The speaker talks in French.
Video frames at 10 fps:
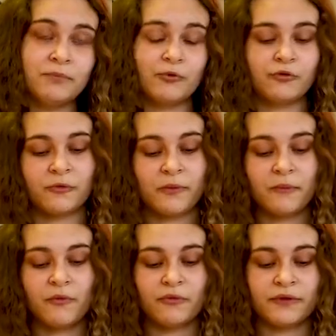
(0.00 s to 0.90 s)
Donc
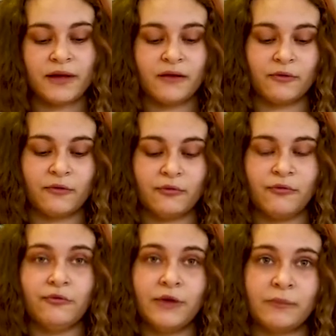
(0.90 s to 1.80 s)
normalement, on a euh,
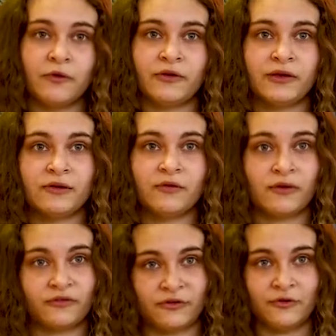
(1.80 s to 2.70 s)
une épreuve écrite en
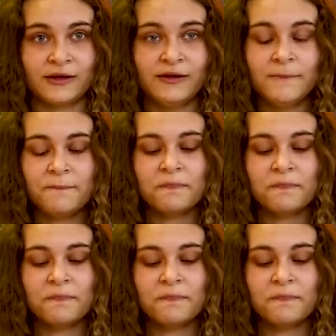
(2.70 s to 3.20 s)
ingénierie,